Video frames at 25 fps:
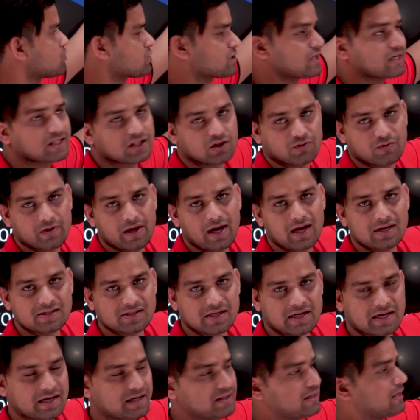यूज़ करते हुए
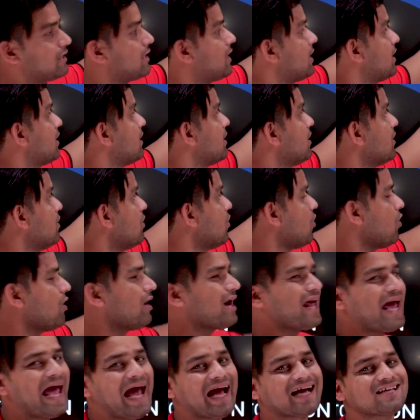आंसर कर दे रहे हैं
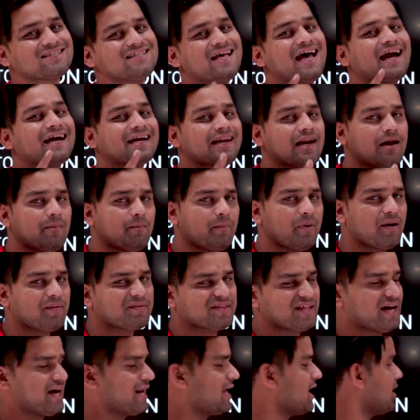और एग्जैक्ट नंबर
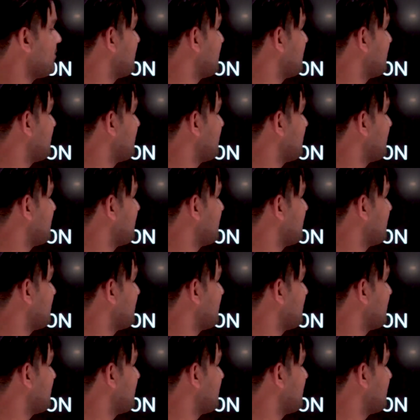बताने